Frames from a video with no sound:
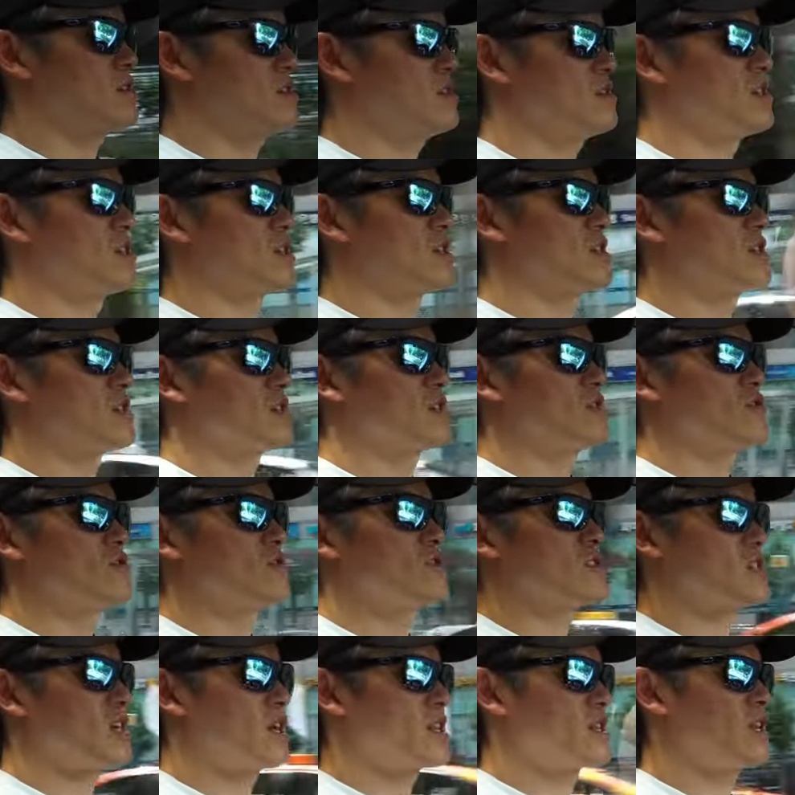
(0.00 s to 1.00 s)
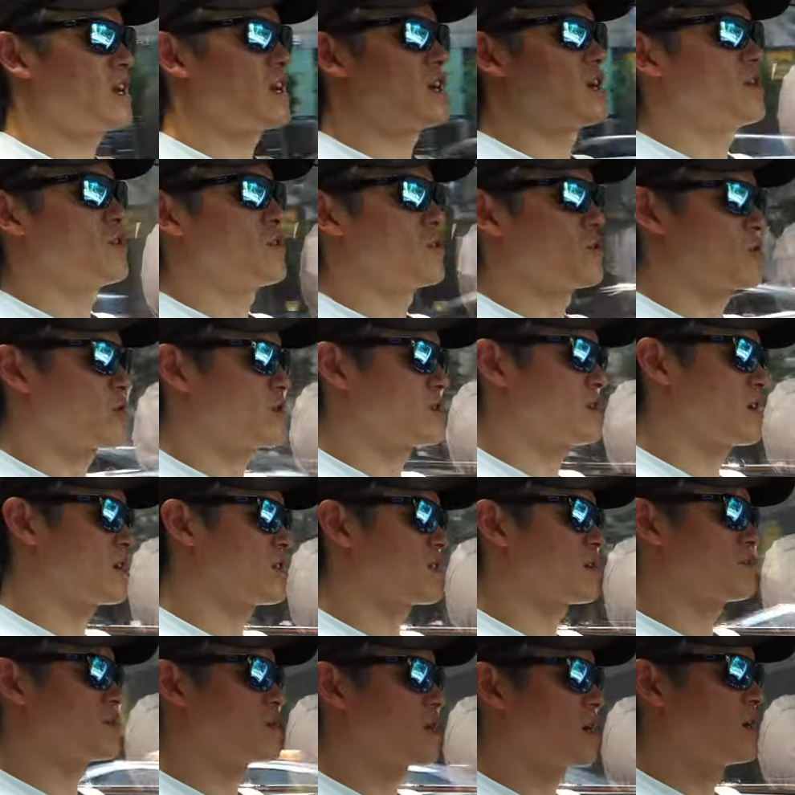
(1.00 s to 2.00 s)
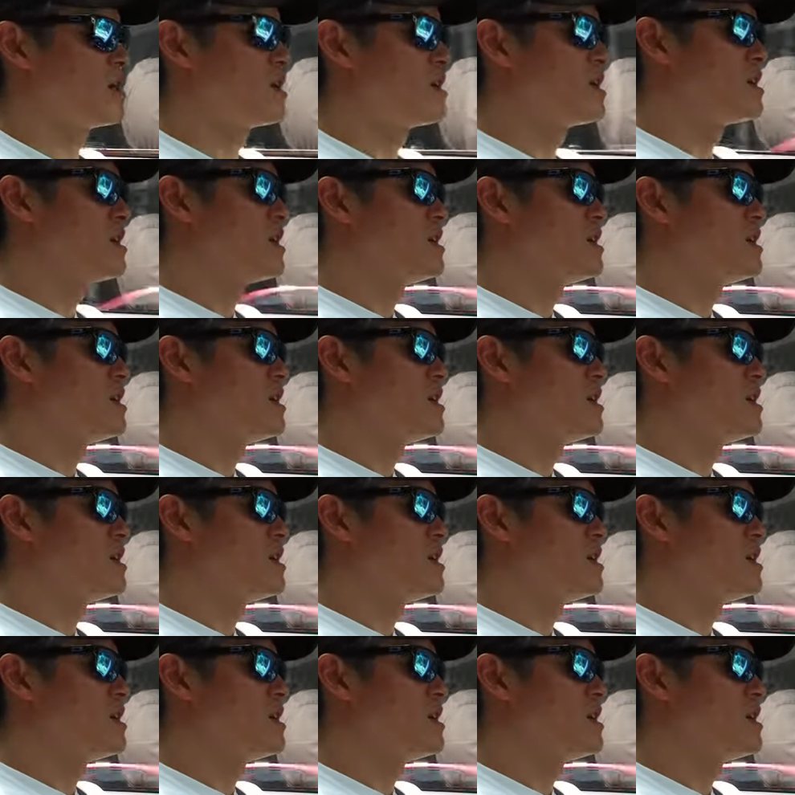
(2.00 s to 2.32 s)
큰 인기를 끌고 있지 않나, 이렇게 생각됩니다.